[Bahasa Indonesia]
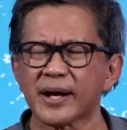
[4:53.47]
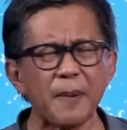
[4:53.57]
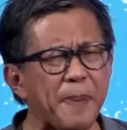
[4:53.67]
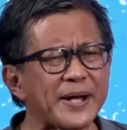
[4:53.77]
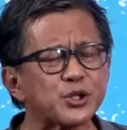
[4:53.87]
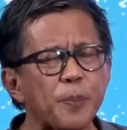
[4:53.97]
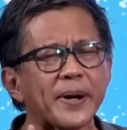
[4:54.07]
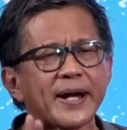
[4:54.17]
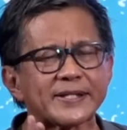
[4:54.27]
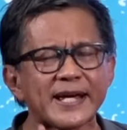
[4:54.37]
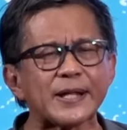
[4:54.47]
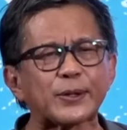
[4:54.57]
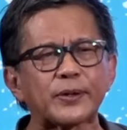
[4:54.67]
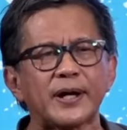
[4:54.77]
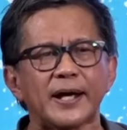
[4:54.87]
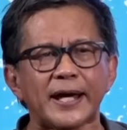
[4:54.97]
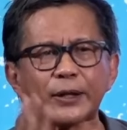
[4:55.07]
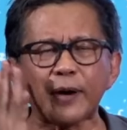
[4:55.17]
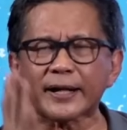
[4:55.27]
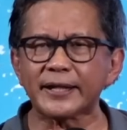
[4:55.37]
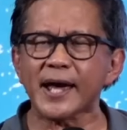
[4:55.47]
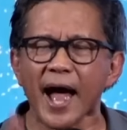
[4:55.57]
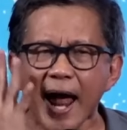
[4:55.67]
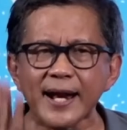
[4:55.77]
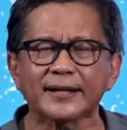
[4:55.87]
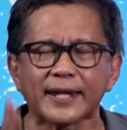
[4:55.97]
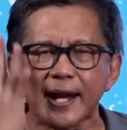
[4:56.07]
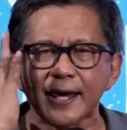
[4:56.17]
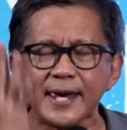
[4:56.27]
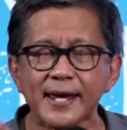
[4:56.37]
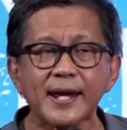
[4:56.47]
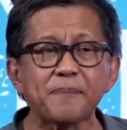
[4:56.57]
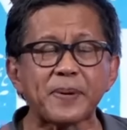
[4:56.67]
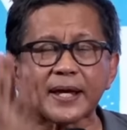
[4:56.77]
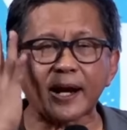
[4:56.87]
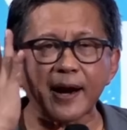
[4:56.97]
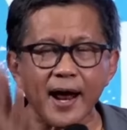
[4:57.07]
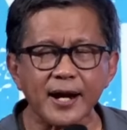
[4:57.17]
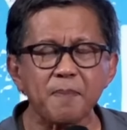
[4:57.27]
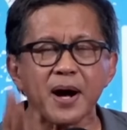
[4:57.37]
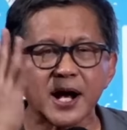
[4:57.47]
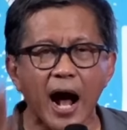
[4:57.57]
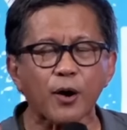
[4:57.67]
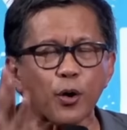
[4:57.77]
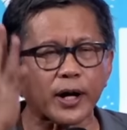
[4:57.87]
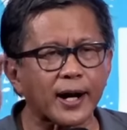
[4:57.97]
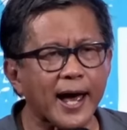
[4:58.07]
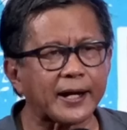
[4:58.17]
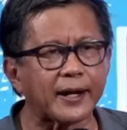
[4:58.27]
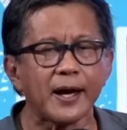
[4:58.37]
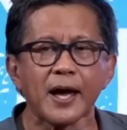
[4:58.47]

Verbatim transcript: Ngapain sopan dan santun? Itu artinya Anda tidak ingin pikiran Anda mengganggu orang lain.